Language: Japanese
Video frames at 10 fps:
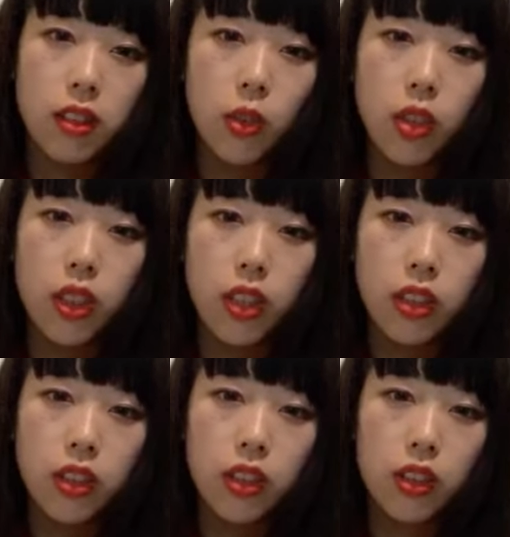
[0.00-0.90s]
どんな感
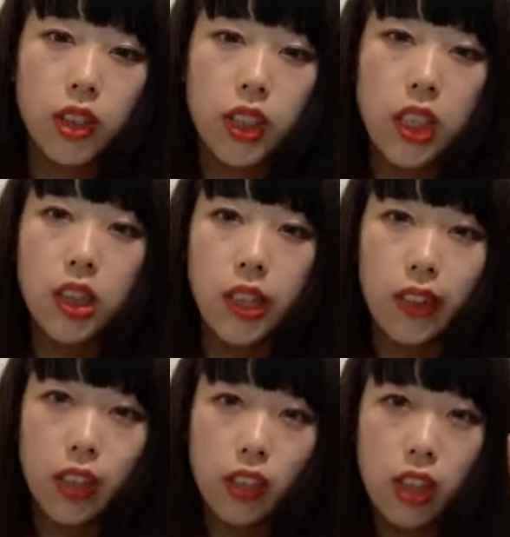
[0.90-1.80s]
じ好きって言っ
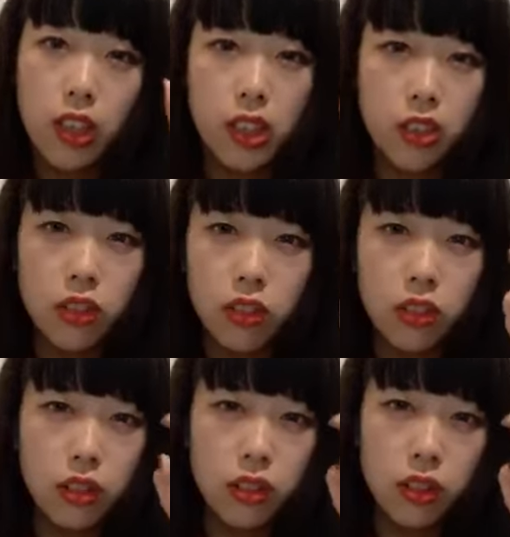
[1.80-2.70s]
てくれないと
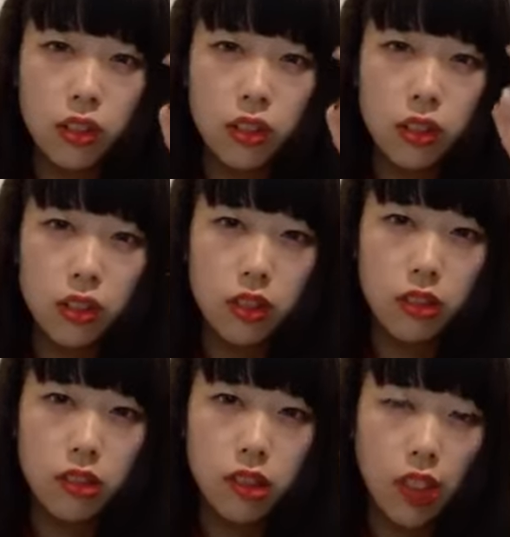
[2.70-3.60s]

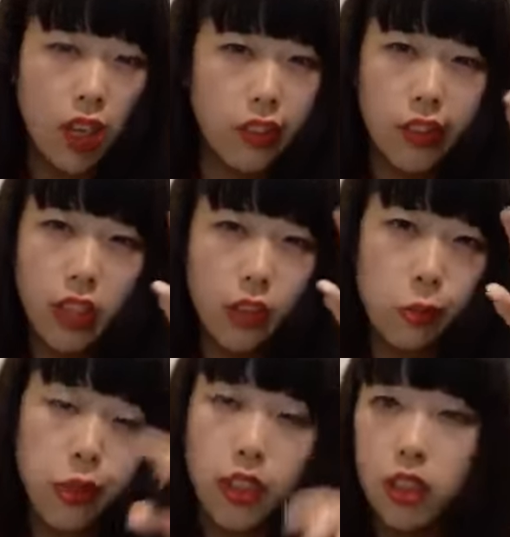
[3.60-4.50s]
嫌いになるよ
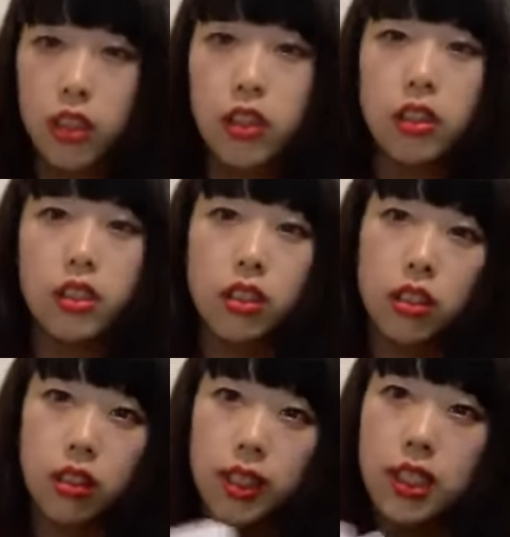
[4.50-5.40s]
みたいな
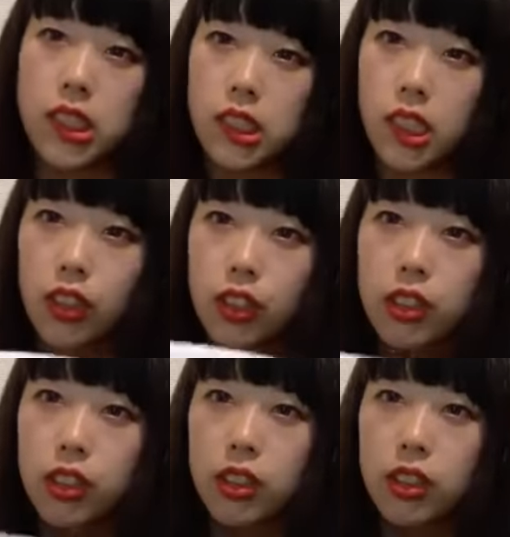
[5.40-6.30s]
全然違う
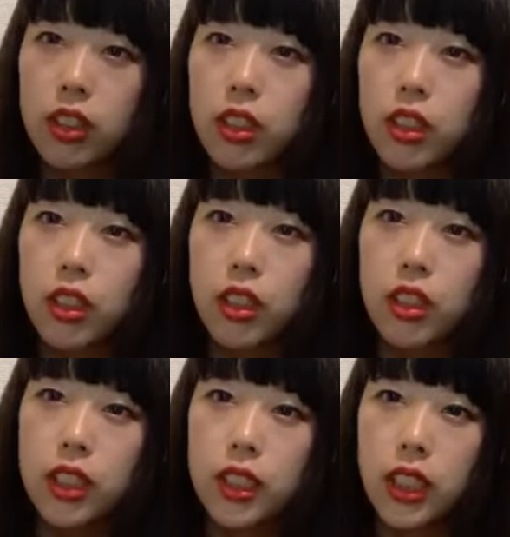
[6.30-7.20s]

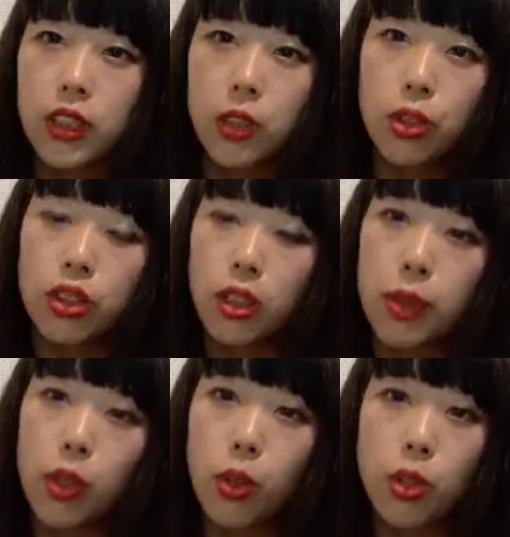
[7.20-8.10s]
資格取るた
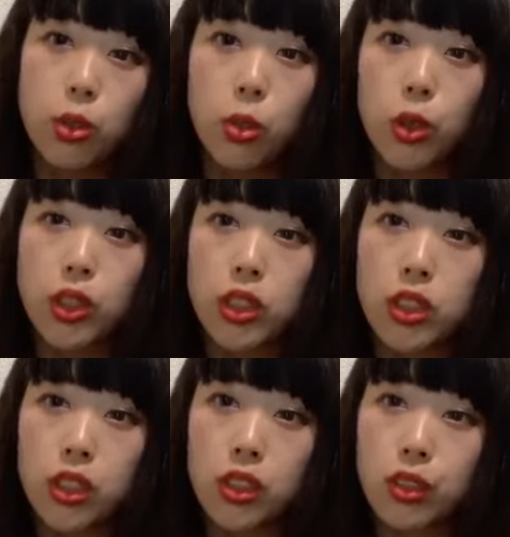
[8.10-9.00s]
めおすごい資
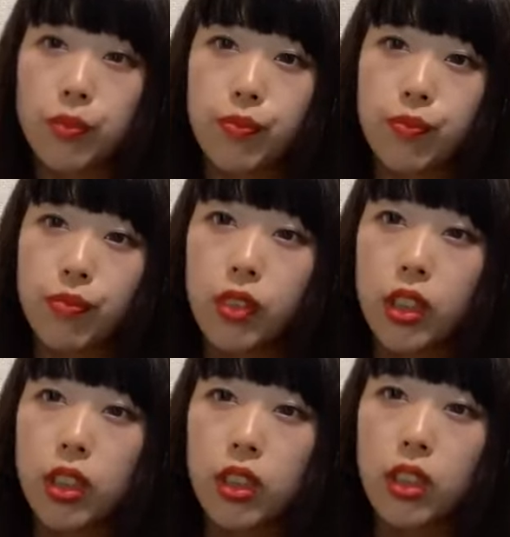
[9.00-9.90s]
格
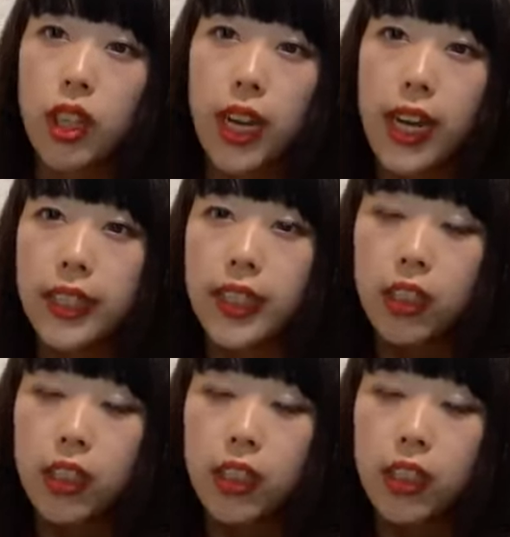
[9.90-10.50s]
会いに